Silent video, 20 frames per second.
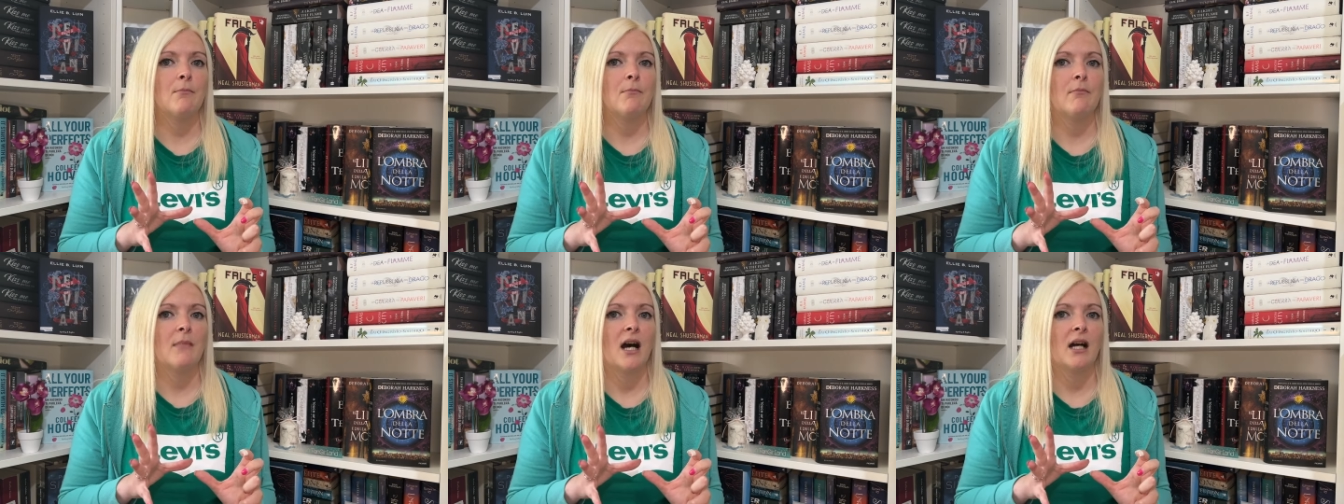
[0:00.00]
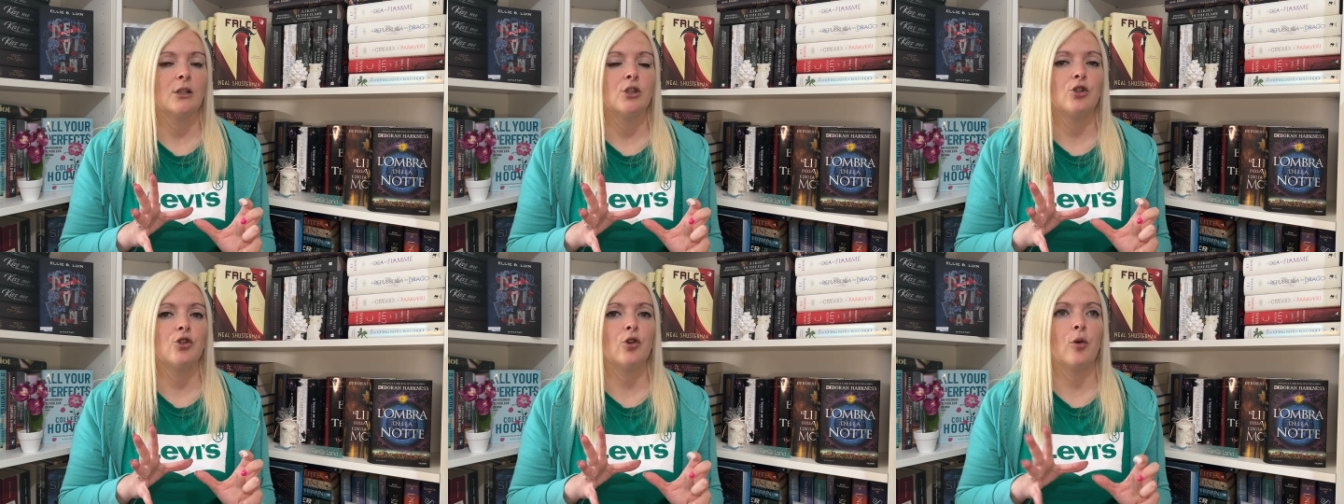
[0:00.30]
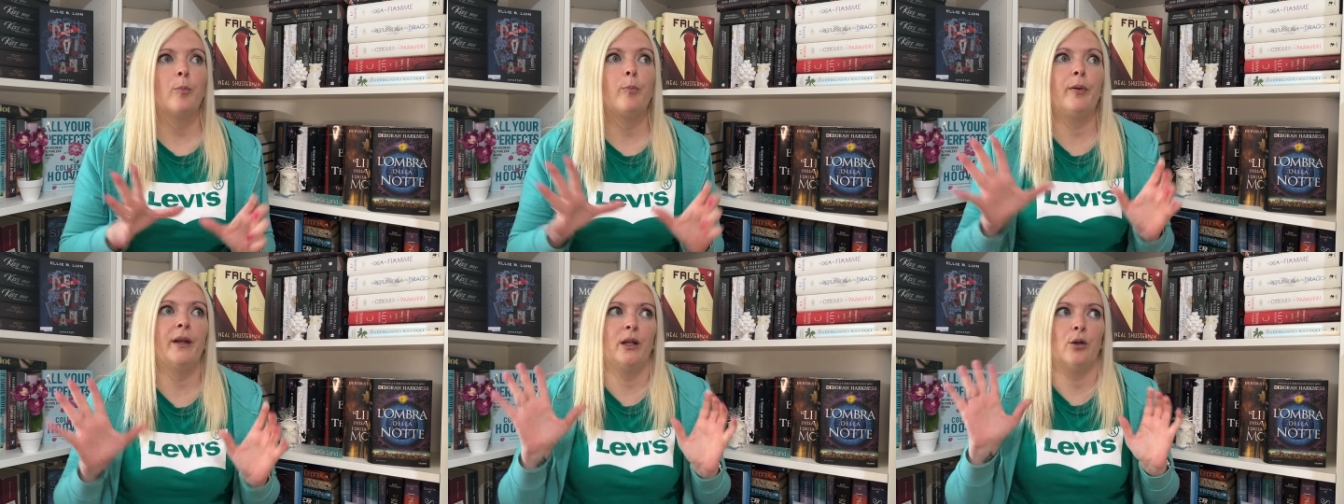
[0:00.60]

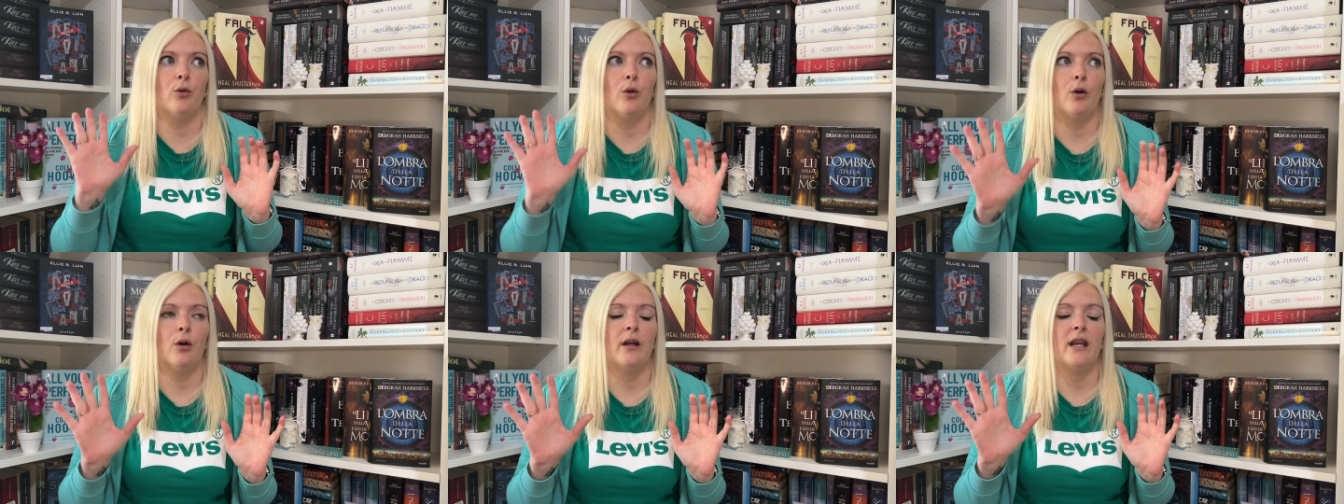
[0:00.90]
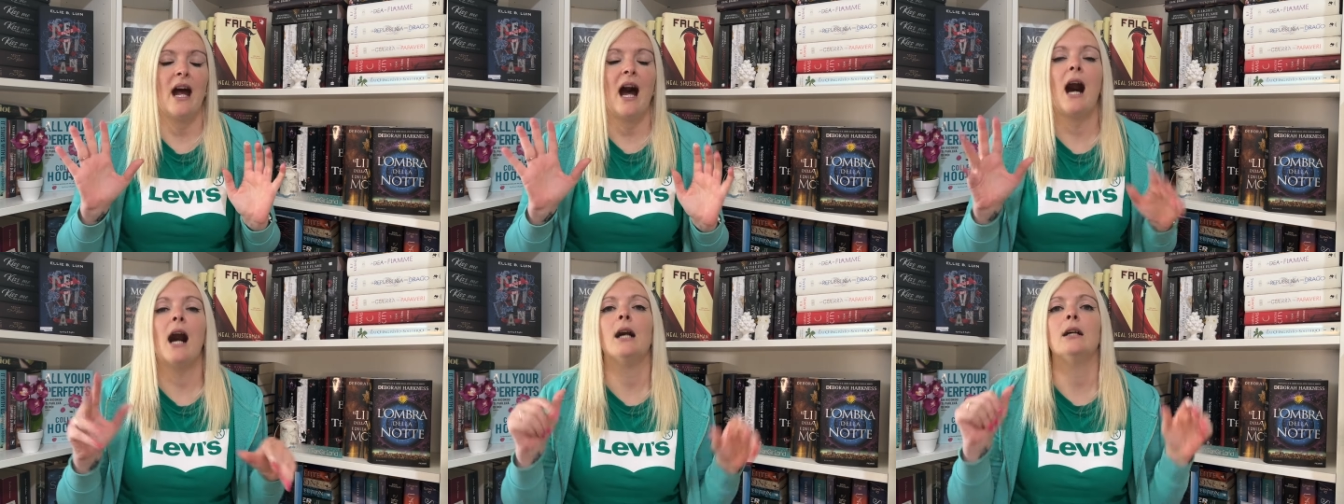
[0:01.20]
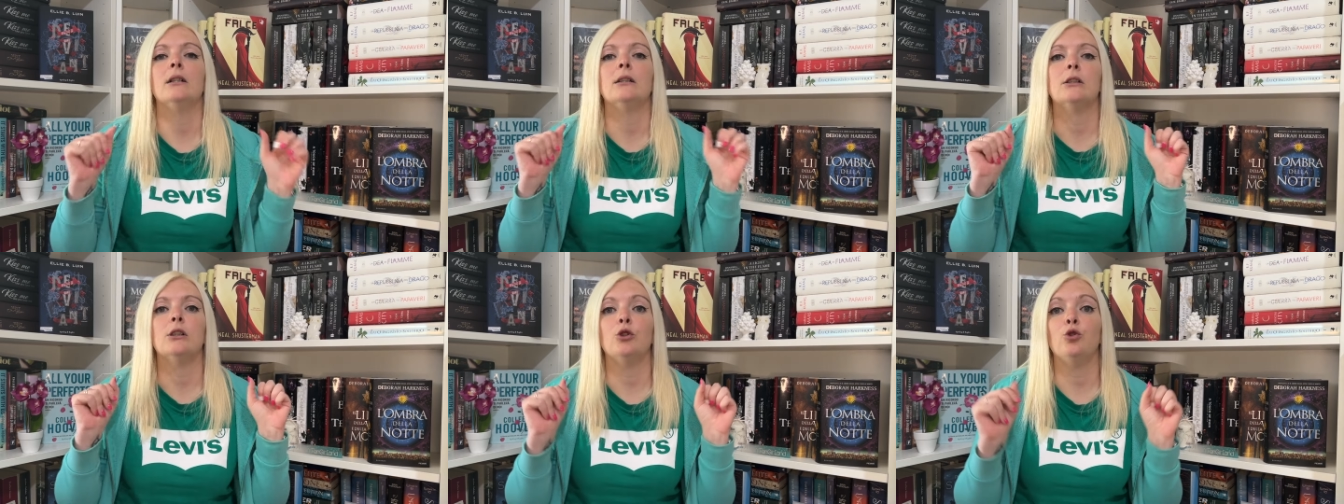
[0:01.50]
maggio per ora,
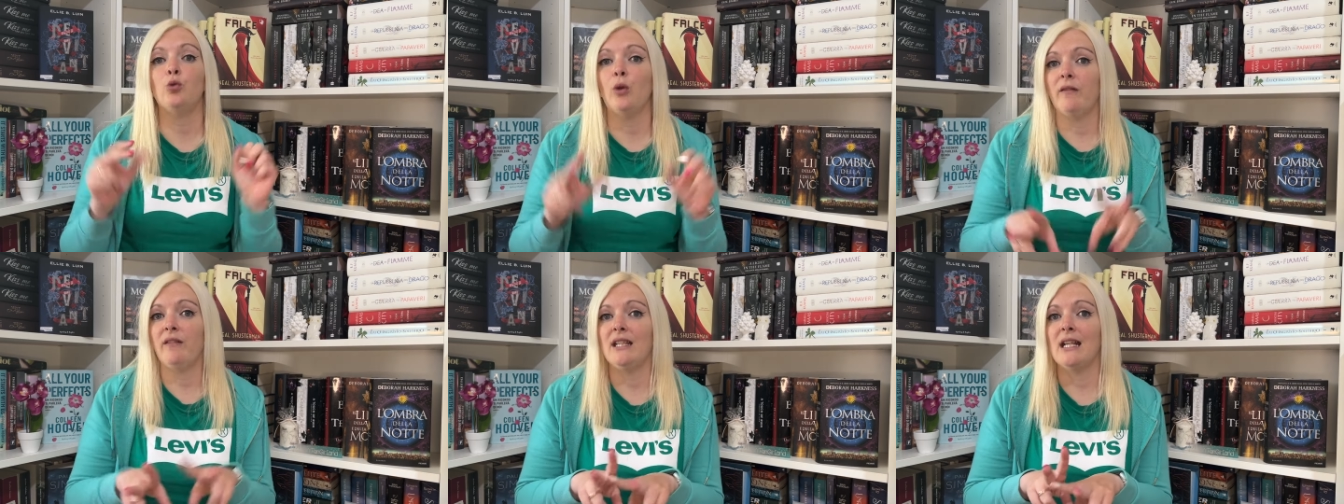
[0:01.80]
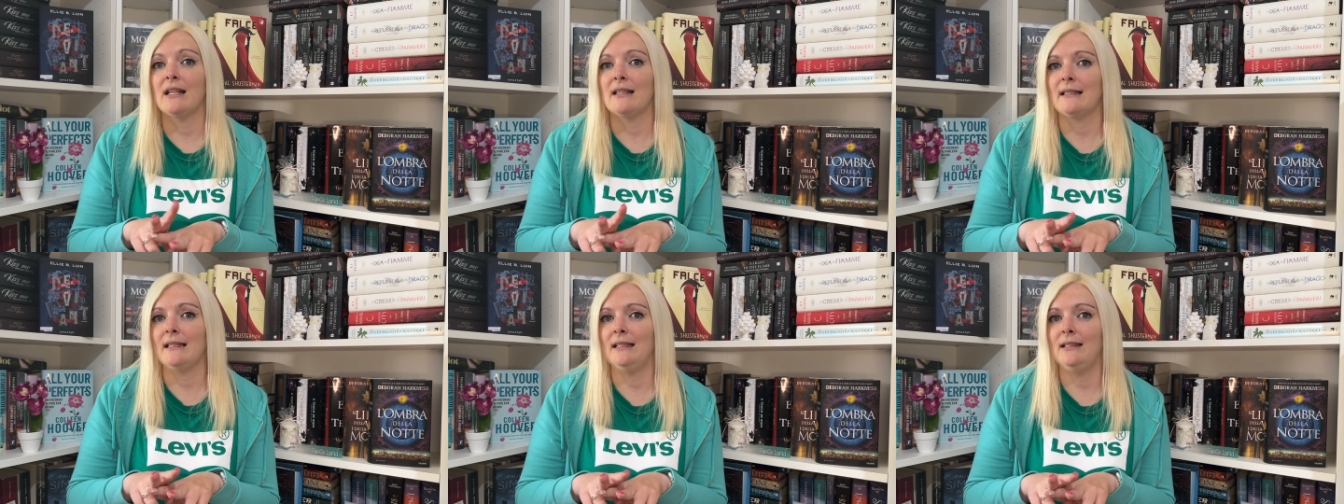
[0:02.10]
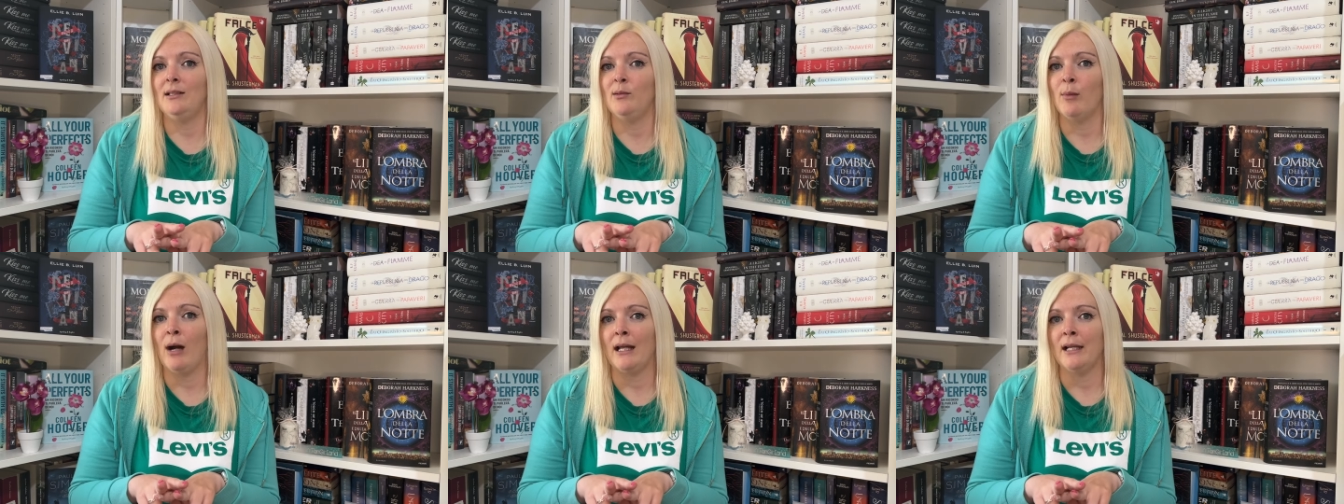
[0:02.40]
uh, due video a
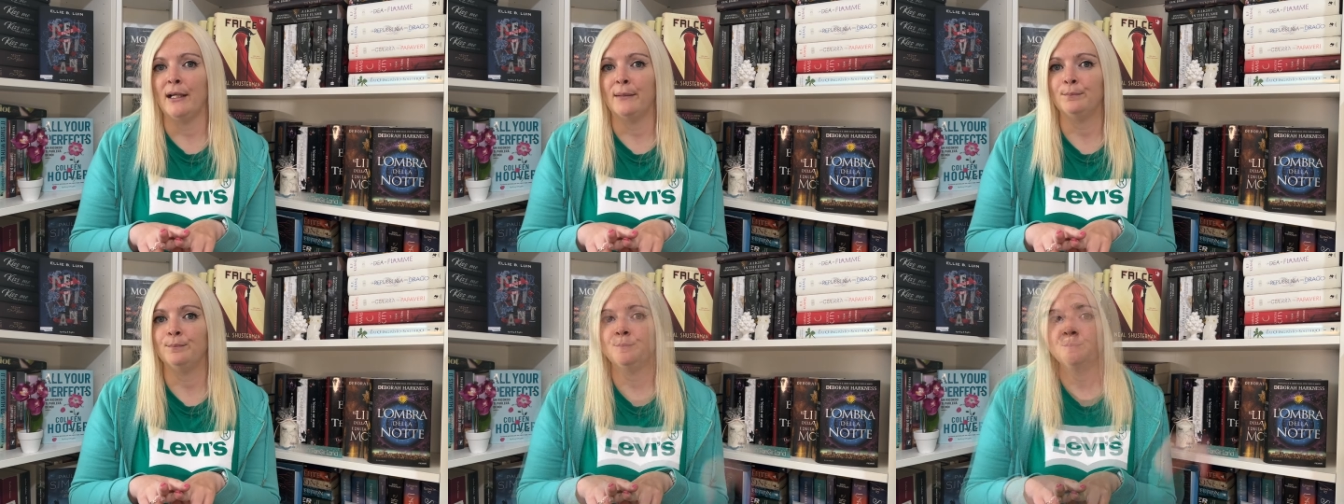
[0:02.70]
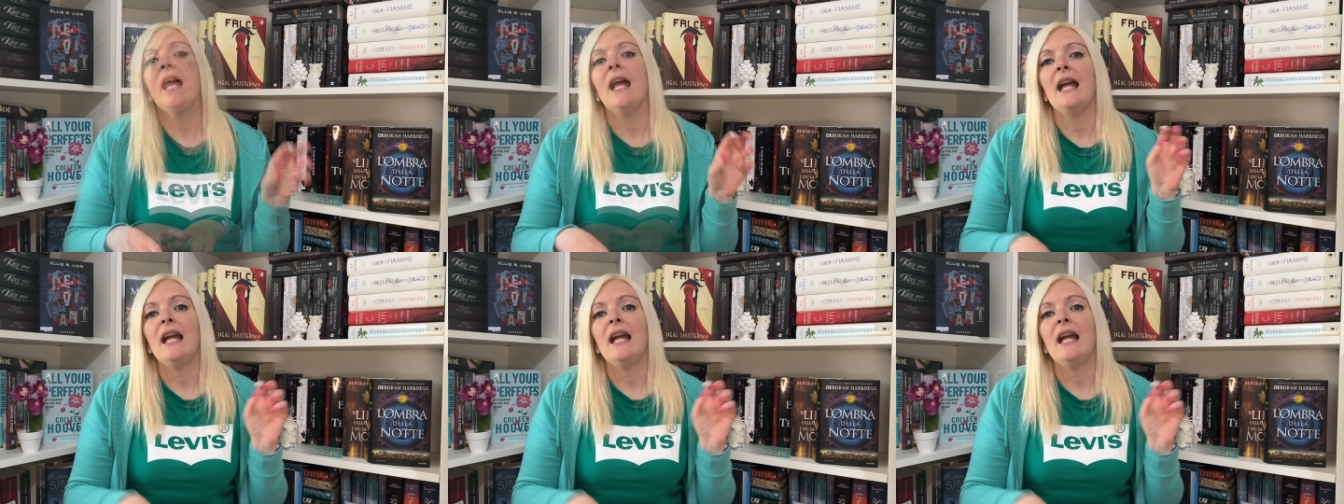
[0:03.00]
settimana.